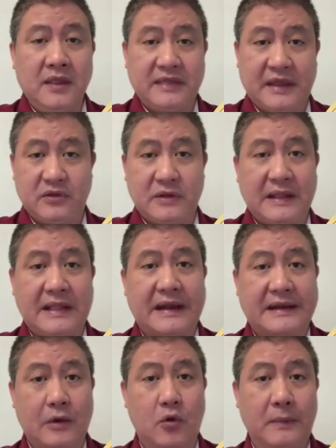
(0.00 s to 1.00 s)
dándole
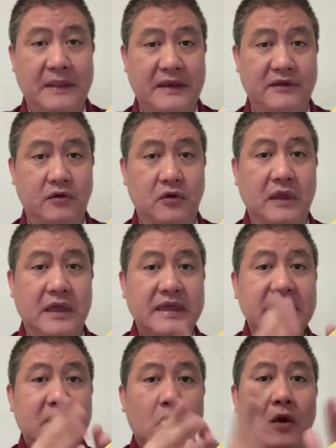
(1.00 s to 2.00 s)
las recomendaciones
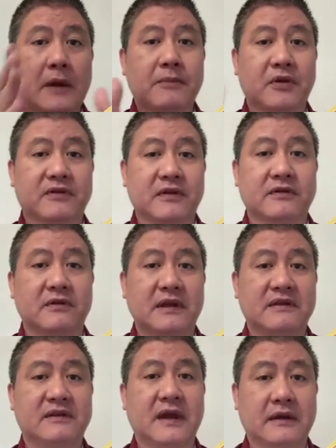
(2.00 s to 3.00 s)
y con el proceso
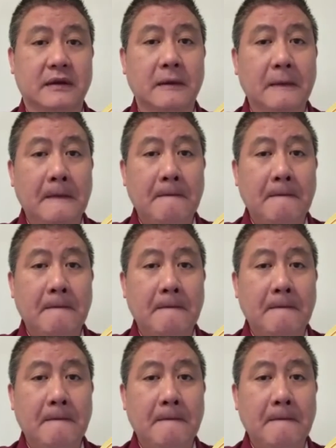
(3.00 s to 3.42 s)
del cierre.